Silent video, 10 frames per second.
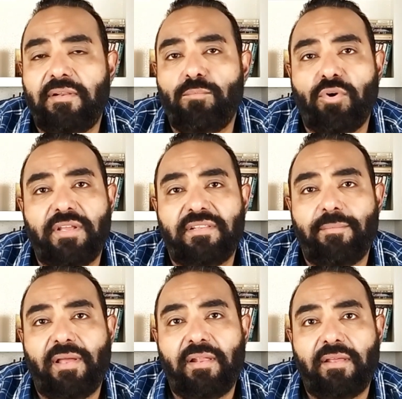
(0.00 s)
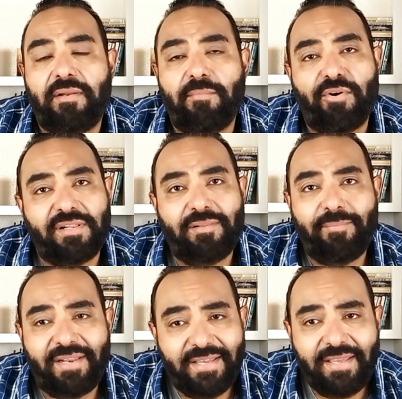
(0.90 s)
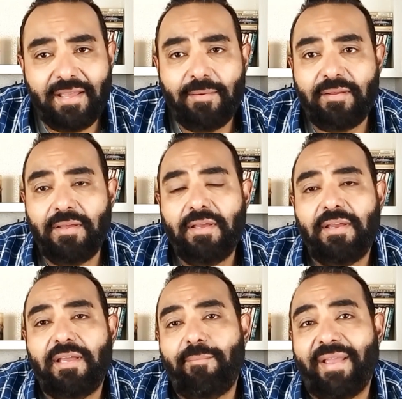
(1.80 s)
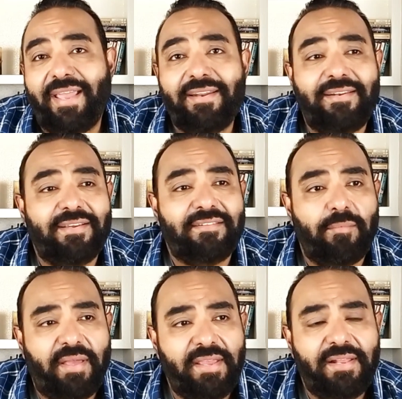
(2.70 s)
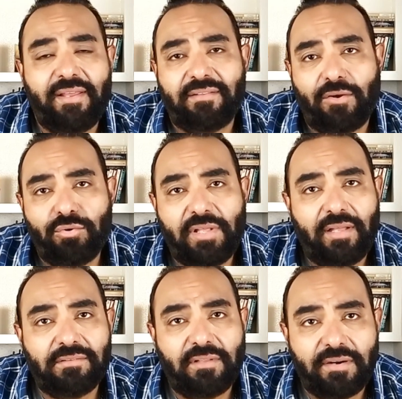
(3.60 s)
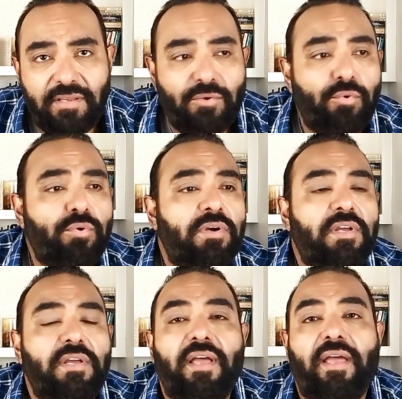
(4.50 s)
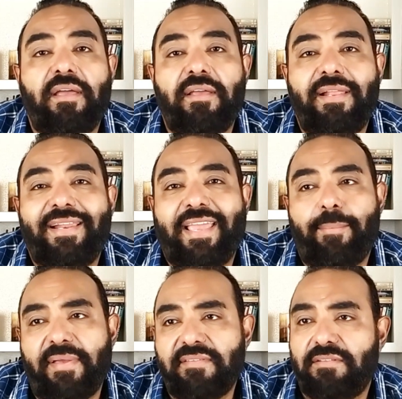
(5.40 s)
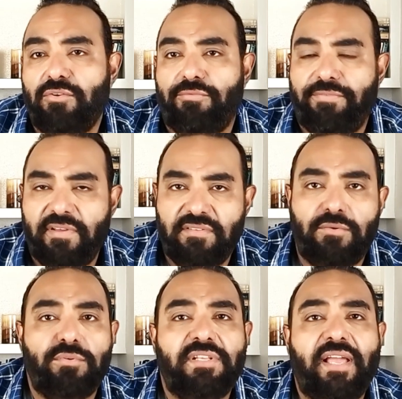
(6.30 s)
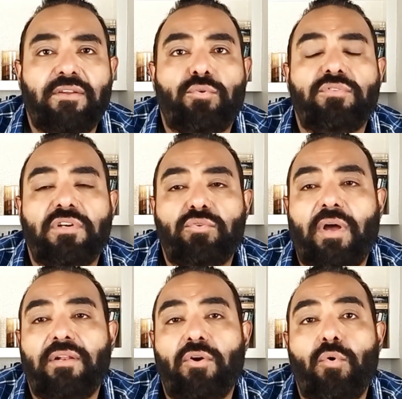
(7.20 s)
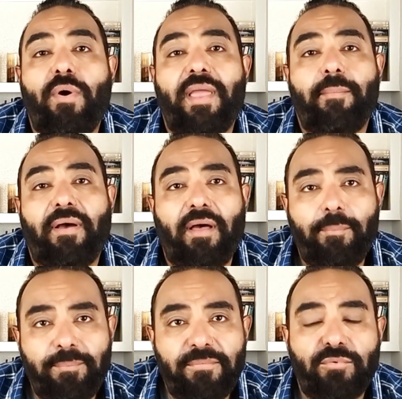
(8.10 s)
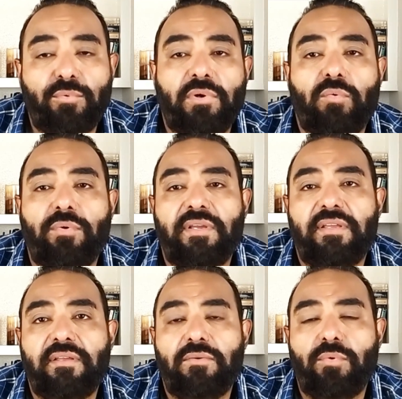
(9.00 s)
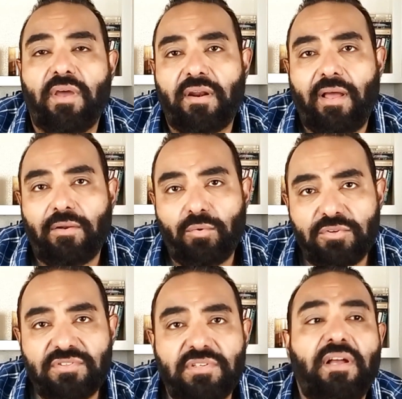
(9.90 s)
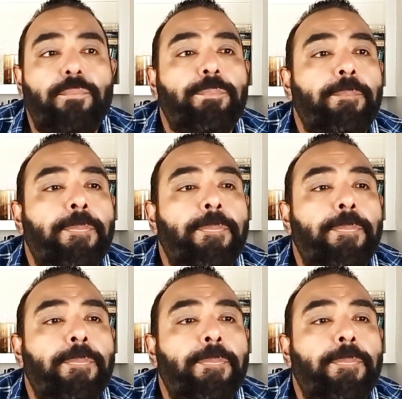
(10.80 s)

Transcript: ممكن تبقى الموارد المالية المكانة الاجتماعية اللي هتاخدها عن طريقه الكاباسيتي اوف فاذرهود يعني قدرته على ان هو يبقى اب ويرعى الاسره